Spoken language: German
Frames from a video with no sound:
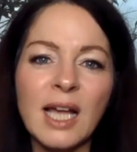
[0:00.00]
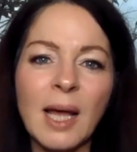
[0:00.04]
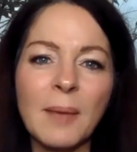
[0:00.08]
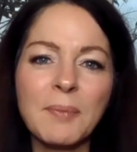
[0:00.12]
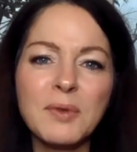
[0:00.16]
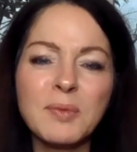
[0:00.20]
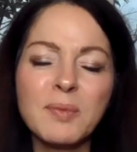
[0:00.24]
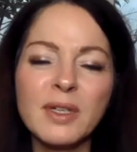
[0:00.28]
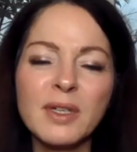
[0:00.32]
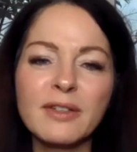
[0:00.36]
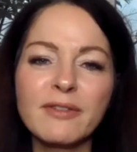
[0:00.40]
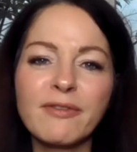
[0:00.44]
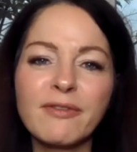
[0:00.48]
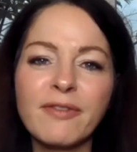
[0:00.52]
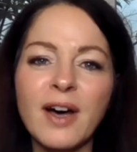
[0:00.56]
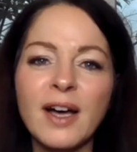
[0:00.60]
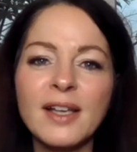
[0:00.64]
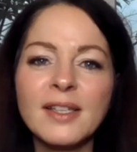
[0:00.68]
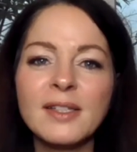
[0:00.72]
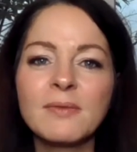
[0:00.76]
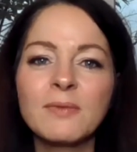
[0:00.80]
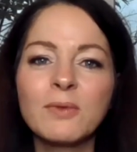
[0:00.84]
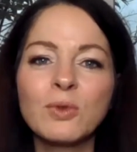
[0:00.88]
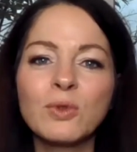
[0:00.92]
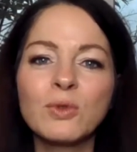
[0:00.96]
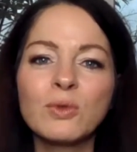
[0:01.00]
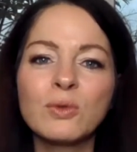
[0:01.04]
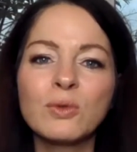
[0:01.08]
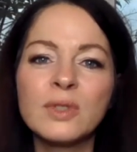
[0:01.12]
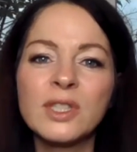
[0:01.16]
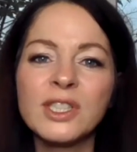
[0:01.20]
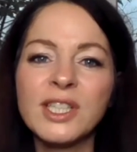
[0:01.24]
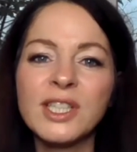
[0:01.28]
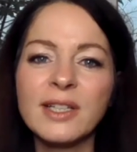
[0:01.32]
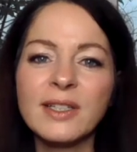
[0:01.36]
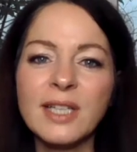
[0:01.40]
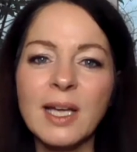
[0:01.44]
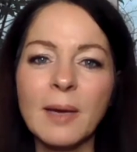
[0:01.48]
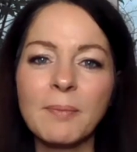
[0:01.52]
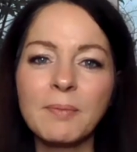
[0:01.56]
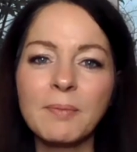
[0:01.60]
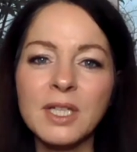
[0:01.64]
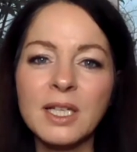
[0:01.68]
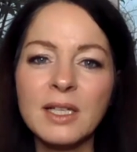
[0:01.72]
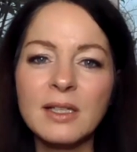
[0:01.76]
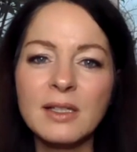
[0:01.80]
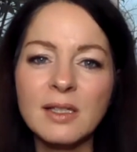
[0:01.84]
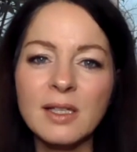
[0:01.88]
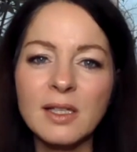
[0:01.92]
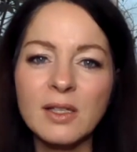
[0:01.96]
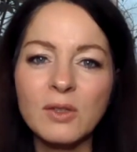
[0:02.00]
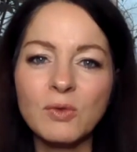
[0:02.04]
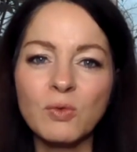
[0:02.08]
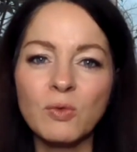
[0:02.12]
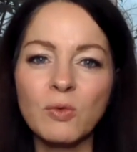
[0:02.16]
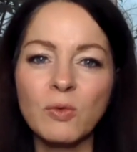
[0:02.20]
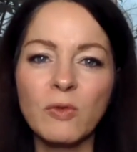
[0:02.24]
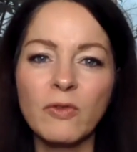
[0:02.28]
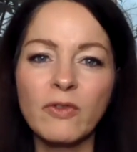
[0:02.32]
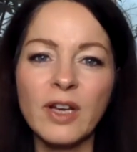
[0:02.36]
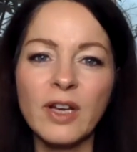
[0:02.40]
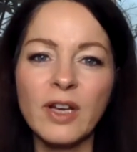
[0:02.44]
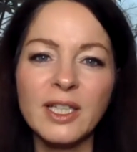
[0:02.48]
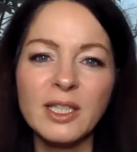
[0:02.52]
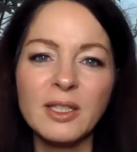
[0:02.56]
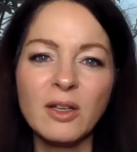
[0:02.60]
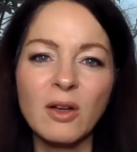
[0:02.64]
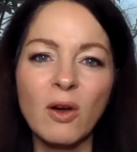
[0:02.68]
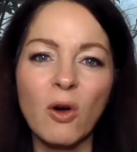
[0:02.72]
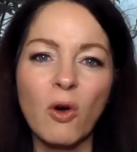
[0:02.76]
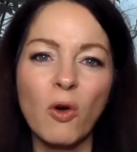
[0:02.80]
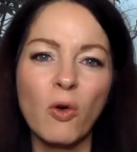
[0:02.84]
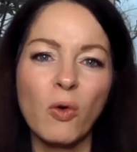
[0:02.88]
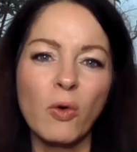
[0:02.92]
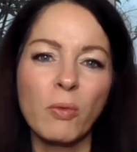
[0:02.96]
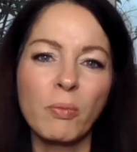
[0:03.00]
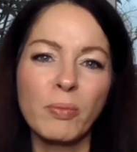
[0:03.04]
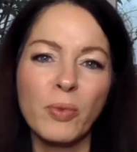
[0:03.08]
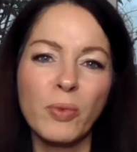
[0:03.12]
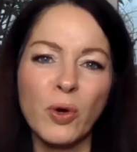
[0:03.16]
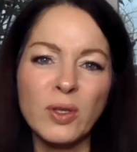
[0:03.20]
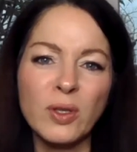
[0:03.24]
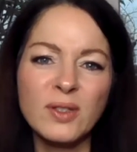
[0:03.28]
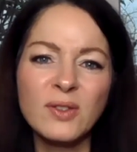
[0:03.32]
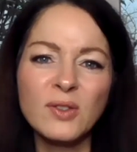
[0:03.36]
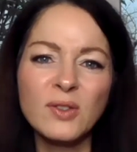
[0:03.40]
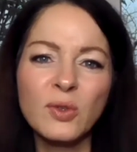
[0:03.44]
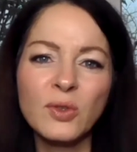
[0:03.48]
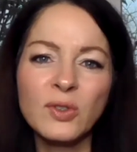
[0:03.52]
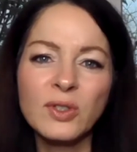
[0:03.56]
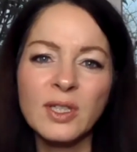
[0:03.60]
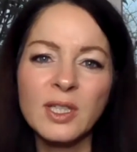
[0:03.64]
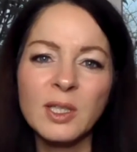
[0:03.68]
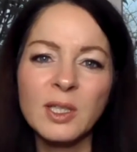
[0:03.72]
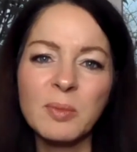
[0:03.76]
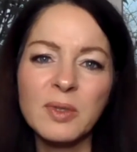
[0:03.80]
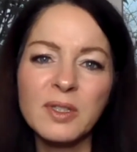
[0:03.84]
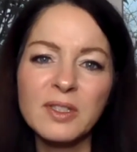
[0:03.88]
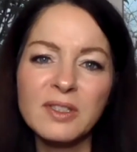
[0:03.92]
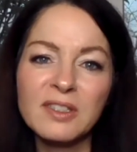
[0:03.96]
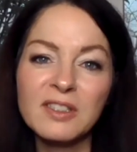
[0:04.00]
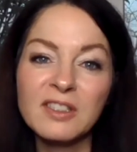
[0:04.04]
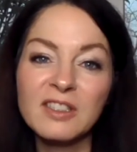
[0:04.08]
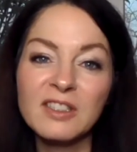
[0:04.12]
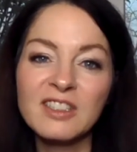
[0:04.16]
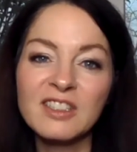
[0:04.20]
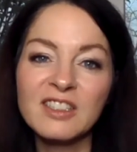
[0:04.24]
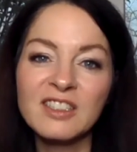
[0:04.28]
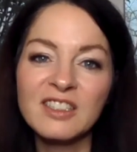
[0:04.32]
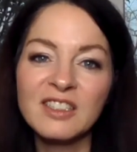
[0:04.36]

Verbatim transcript: Gab es mal eine Phase, wo du dich ertappt hast, dass du vielleicht auch börsensüchtig bist?